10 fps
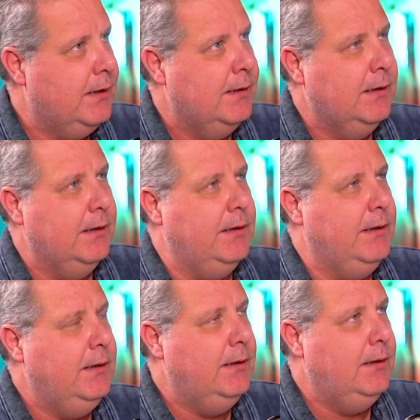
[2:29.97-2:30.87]
Caramba. né?
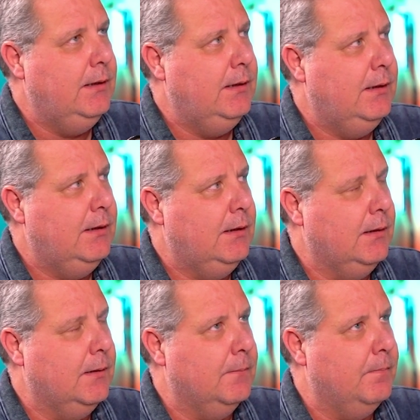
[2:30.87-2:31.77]

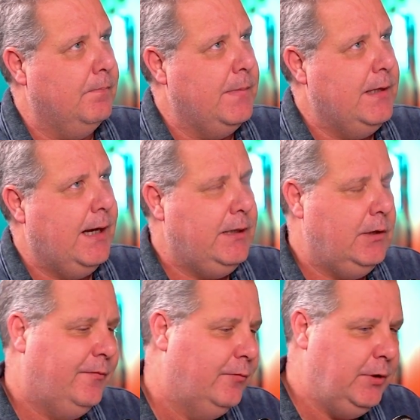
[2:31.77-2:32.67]
E e aí eu
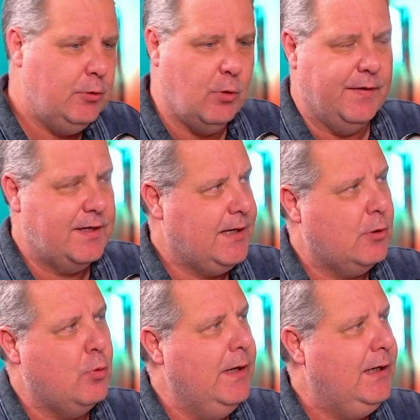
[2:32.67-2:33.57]
fui conversar
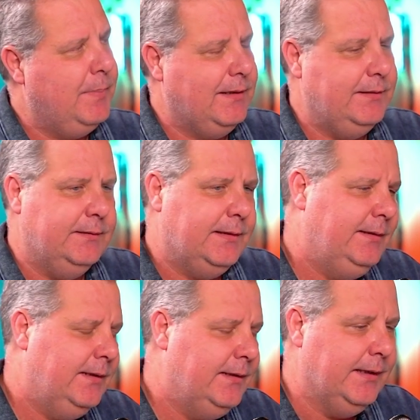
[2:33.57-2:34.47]
com ele para tentar
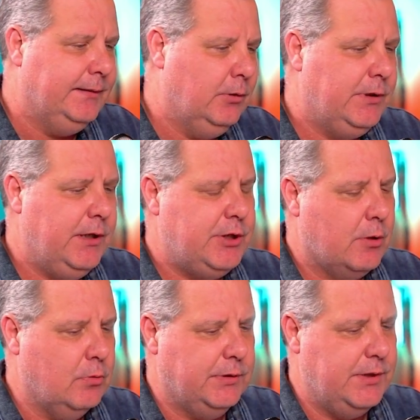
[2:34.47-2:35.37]
entender. Então, o que, que tinha
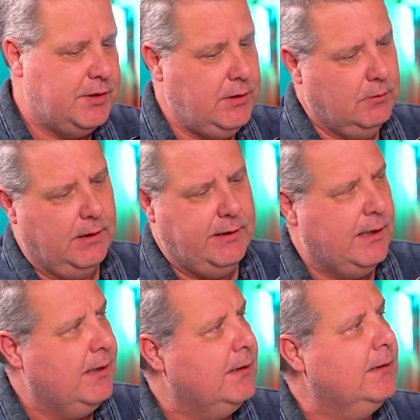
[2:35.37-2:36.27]
acontecido? Ali
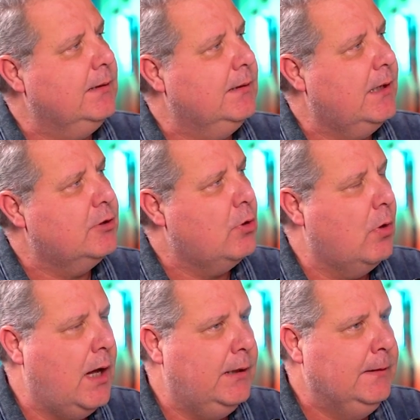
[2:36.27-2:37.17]
na, na, na
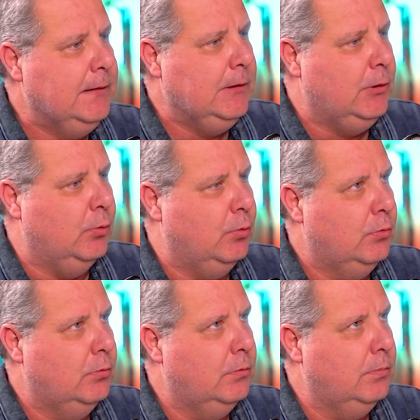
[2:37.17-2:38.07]
escola,
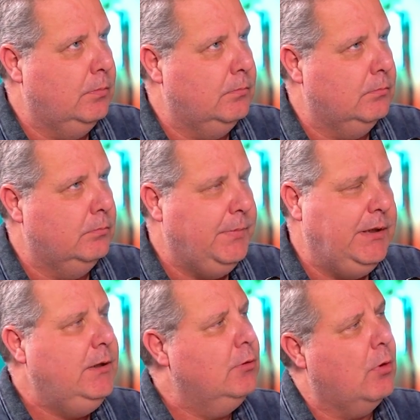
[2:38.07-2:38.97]
um, um
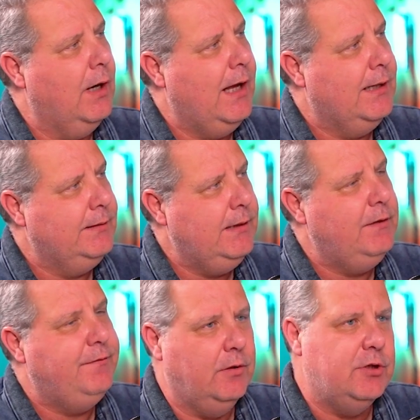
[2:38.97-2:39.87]
menino, colega dele,
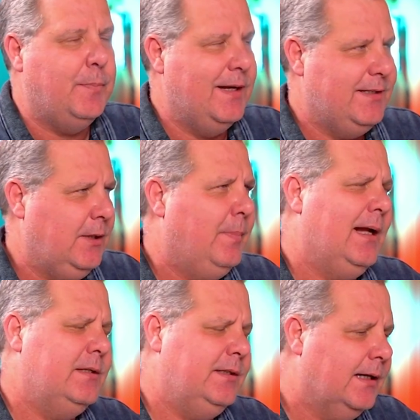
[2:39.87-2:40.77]
filho de pais
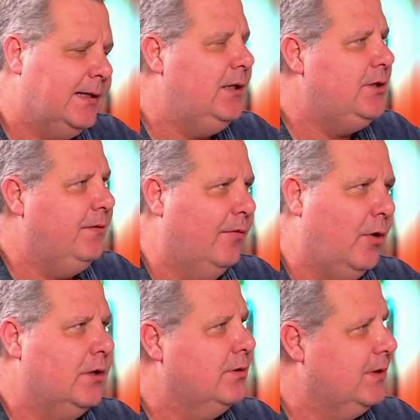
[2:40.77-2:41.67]
separados e daqueles
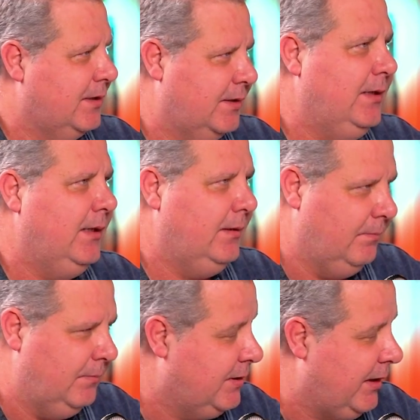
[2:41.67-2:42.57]
divórcios assim,
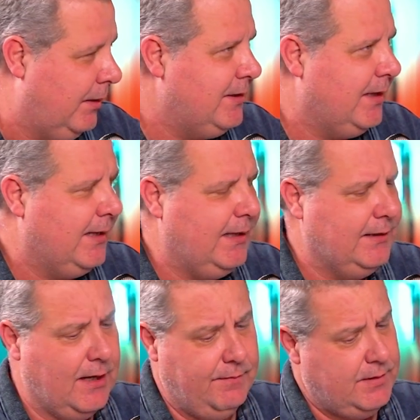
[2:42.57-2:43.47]
extremamente
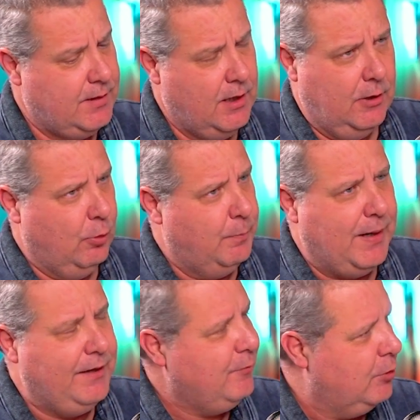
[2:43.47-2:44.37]
desagradáveis. O
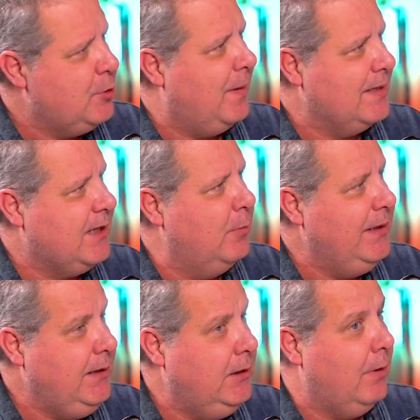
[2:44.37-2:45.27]
pai ficou de passar o
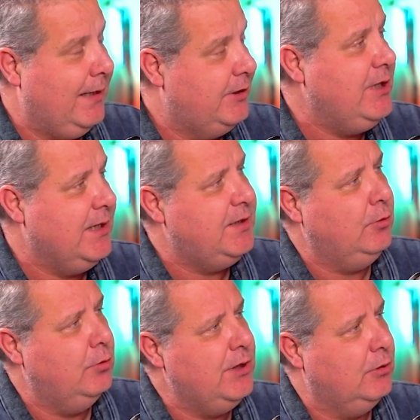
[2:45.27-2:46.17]
menino, é, tinha
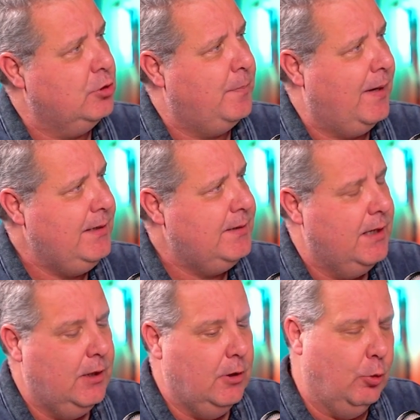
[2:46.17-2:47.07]
sido o dia dos pais.
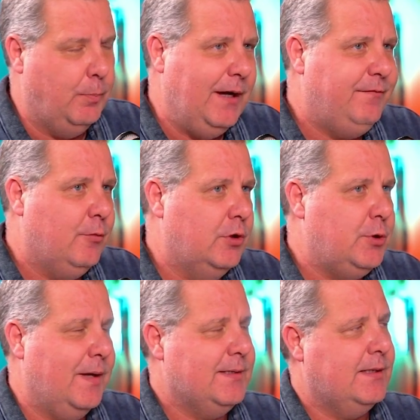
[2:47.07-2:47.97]
O pai ficou de
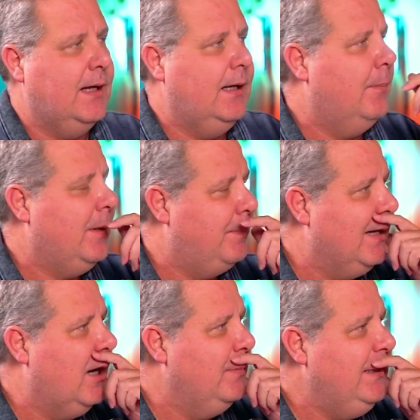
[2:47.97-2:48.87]
passar lá para
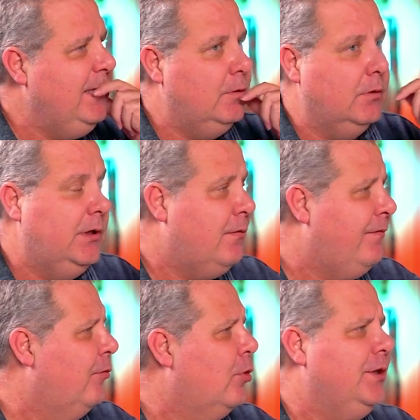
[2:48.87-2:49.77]
pegar o menino, não
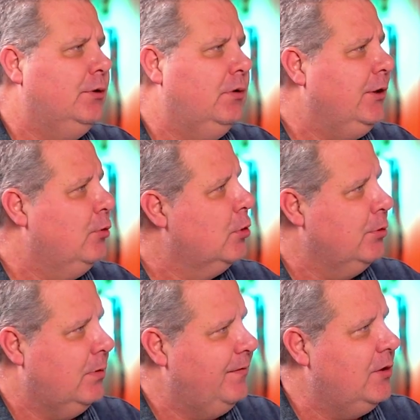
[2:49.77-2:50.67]
foi, não ligou,
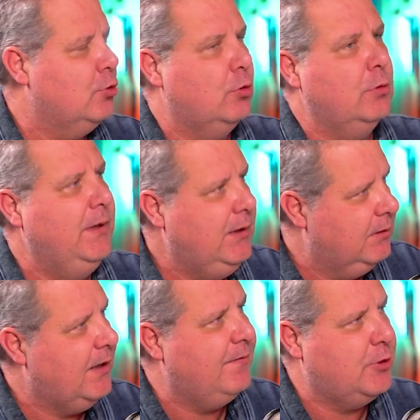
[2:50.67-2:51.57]
não avisou, o menino
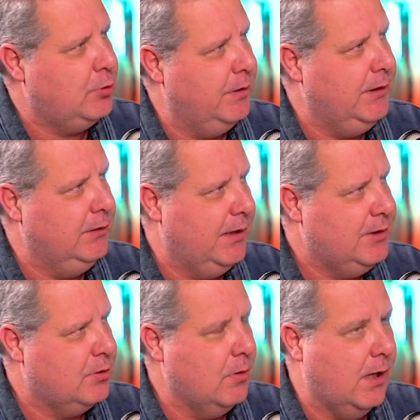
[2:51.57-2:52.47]
estava chorando na
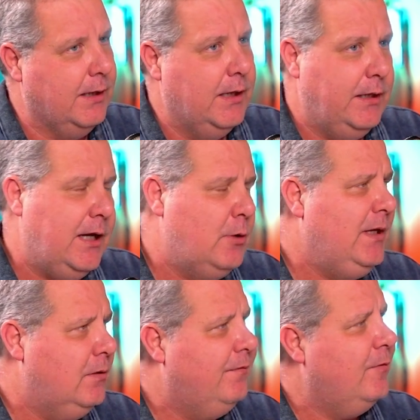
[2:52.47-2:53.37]
escola. E aí o
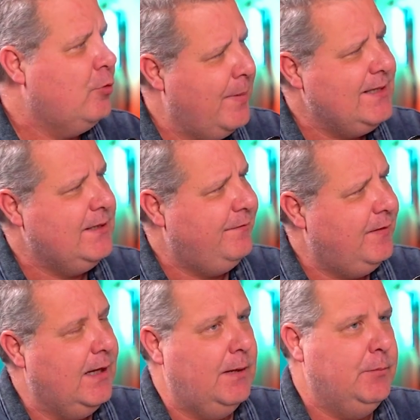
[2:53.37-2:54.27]
menino começa a
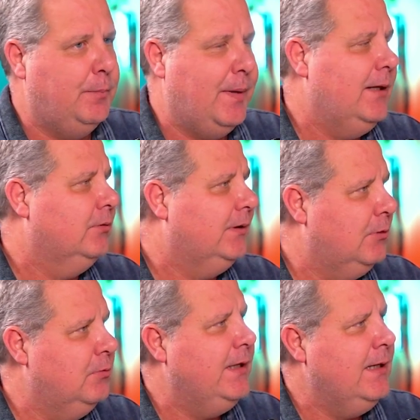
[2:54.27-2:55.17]
falar: meu pai não está
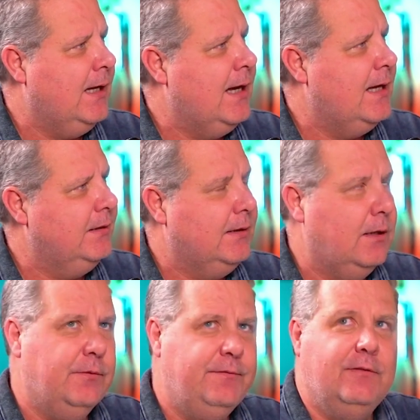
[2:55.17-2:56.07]
nunca em casa e tal.
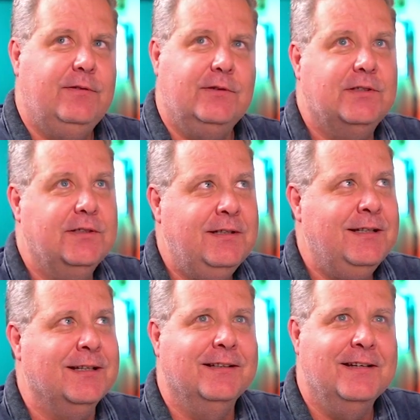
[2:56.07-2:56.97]
Meu filho falou assim:
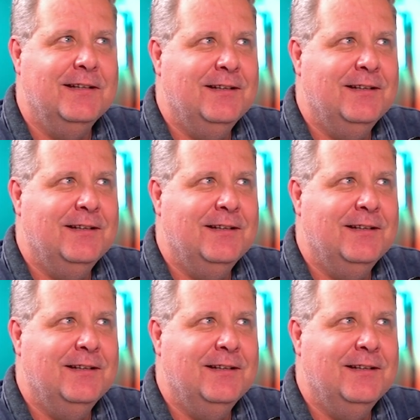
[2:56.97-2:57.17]
é.